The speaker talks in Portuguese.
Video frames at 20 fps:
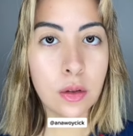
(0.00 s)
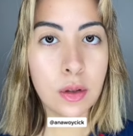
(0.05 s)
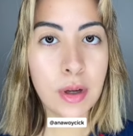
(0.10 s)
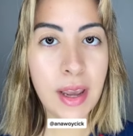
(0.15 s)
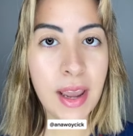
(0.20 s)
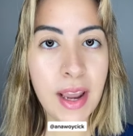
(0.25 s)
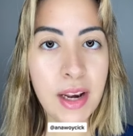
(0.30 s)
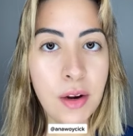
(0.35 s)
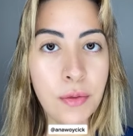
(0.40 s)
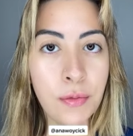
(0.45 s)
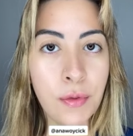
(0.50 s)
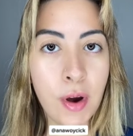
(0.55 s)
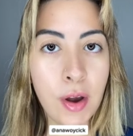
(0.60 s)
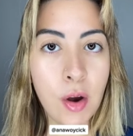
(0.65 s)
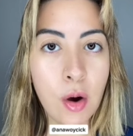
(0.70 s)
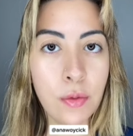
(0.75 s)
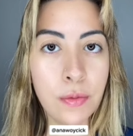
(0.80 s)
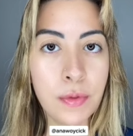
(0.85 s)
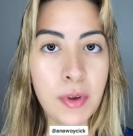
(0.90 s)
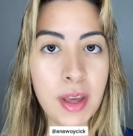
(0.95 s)
Ele foi
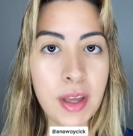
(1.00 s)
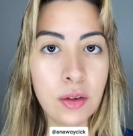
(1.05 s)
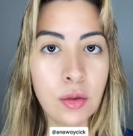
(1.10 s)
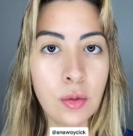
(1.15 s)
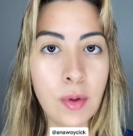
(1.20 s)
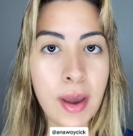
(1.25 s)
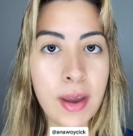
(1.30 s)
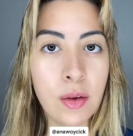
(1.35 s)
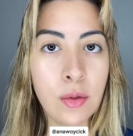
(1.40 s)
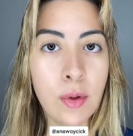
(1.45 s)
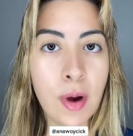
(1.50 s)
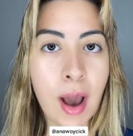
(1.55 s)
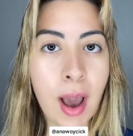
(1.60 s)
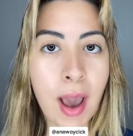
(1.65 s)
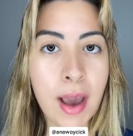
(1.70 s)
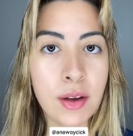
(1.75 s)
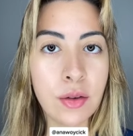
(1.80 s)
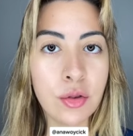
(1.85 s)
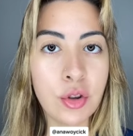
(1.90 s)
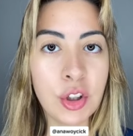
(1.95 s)
ouvido em um
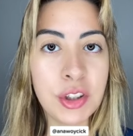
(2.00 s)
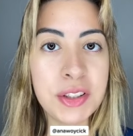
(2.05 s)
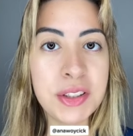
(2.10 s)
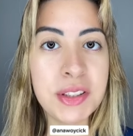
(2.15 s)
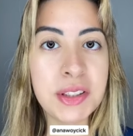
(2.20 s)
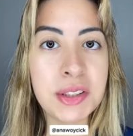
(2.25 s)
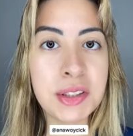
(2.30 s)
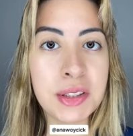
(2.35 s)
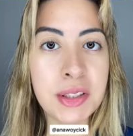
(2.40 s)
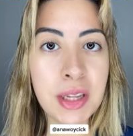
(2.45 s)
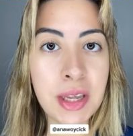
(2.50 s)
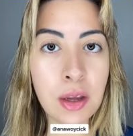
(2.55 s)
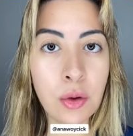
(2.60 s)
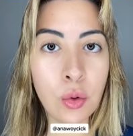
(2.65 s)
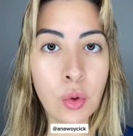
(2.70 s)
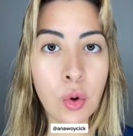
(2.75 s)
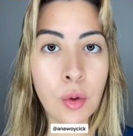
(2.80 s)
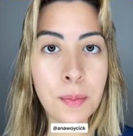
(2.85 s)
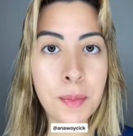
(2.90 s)
raio de 5